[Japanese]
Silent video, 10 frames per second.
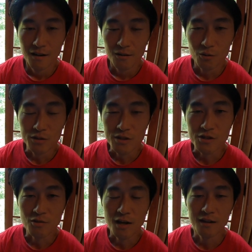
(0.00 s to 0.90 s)
こんに
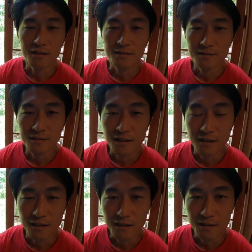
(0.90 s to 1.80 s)
ちは、
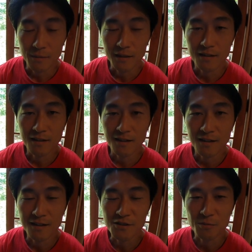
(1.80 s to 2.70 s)
えー、
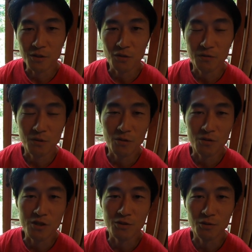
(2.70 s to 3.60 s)
ベタ安曇野
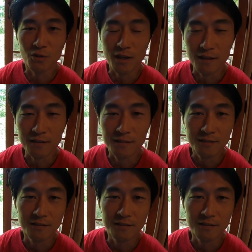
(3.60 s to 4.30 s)
フォーチルドレン